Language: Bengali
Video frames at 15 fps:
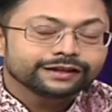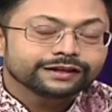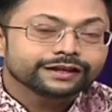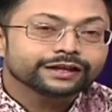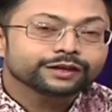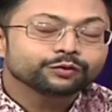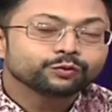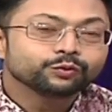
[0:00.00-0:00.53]

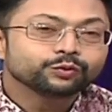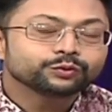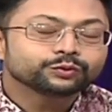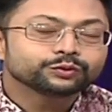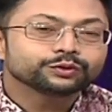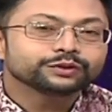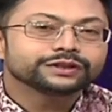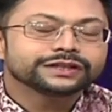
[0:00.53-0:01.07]
এই
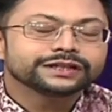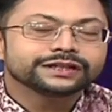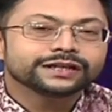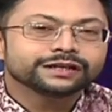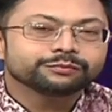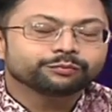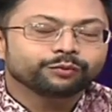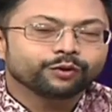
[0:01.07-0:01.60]
উক্ত
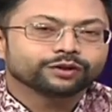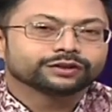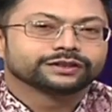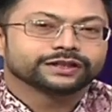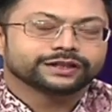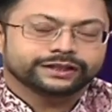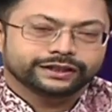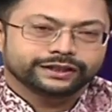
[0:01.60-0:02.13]
দিনের পর
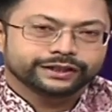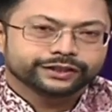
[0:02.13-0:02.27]
থেকে